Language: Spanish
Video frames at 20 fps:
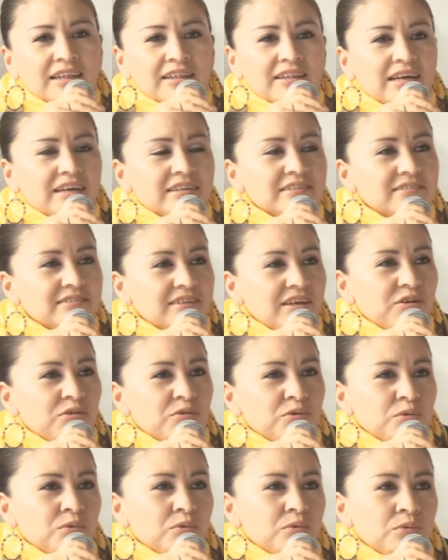danza
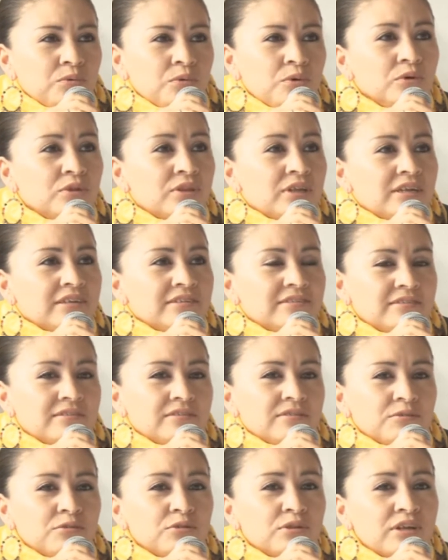o,
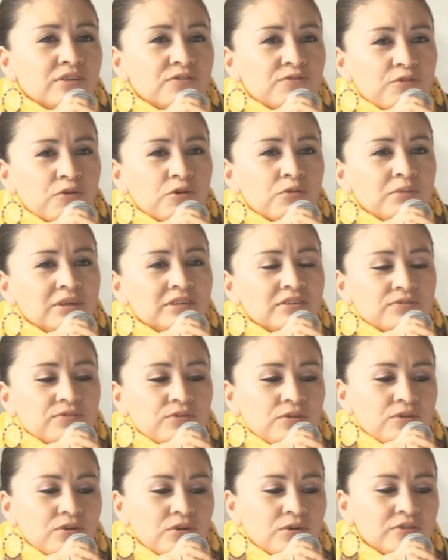otras, otras formas de
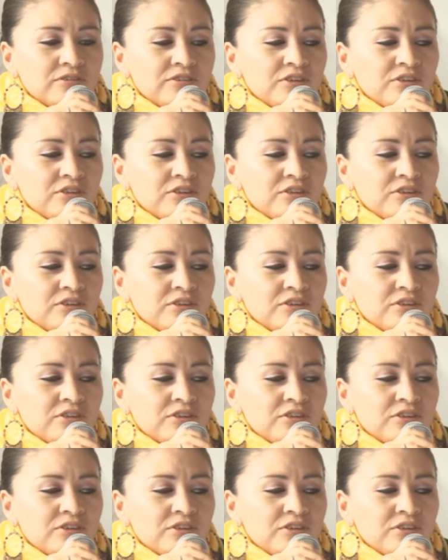folclore.